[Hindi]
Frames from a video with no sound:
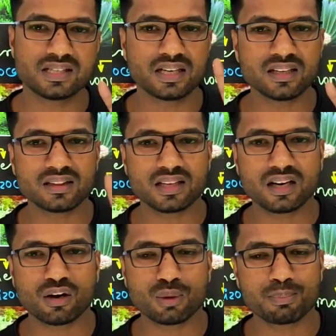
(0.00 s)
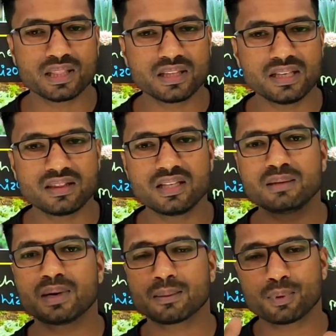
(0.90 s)
जड़ तना और पत्ती ये
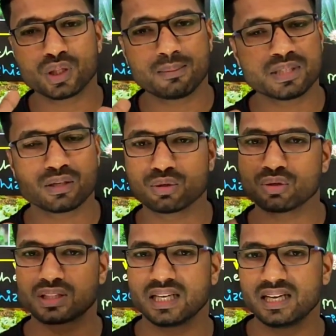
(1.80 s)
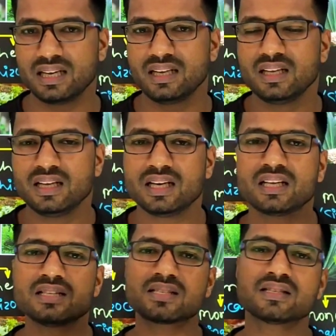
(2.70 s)
तीन भाग पौधा में जरूर होता है
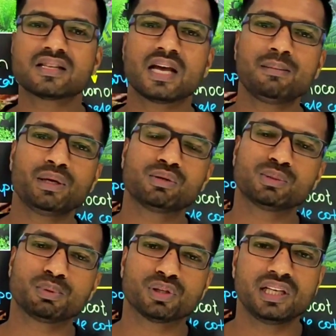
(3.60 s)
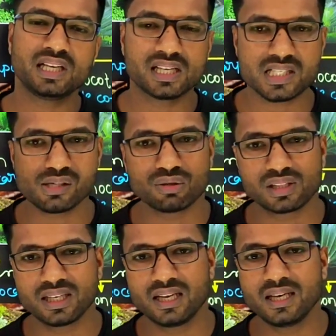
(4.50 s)
लेकिन संसार में कुछ पौधे ऐसे
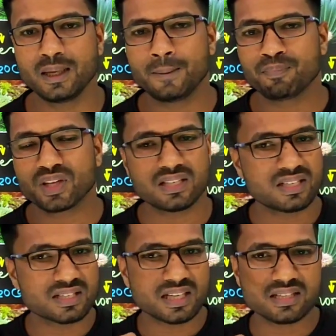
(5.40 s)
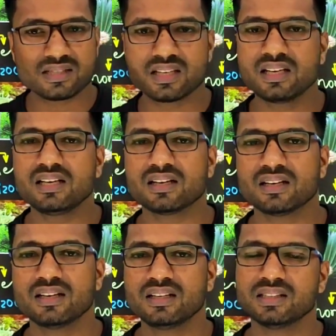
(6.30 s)
होते हैं कि जिसका शरीर
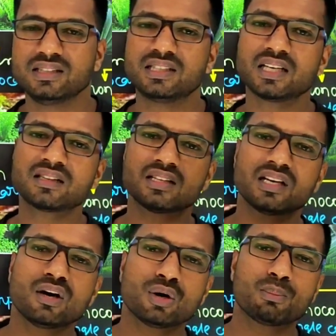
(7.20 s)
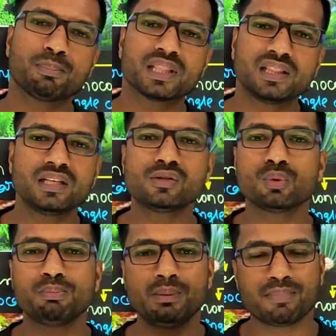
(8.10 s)
जड़ तना और पत्ती के
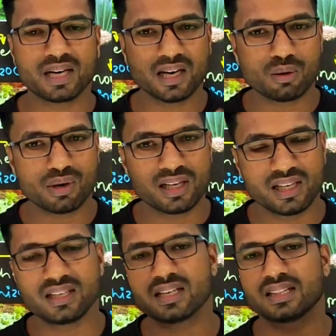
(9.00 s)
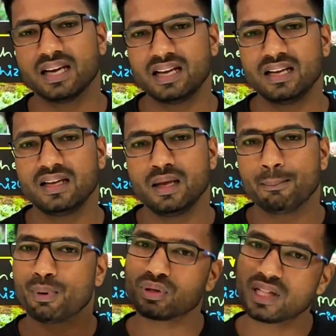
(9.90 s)
रूप में बटा हुआ नहीं रहता है
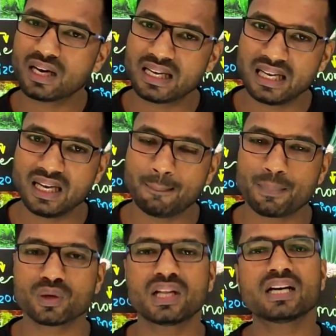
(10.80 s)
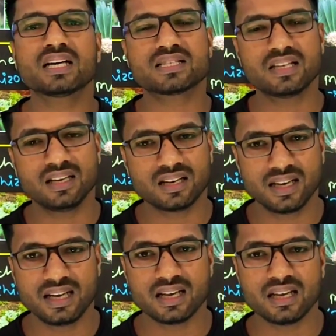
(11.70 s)
पौधा है पौधा का शरीर
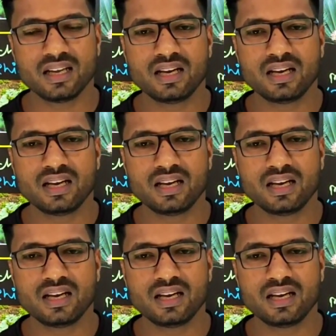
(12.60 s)
है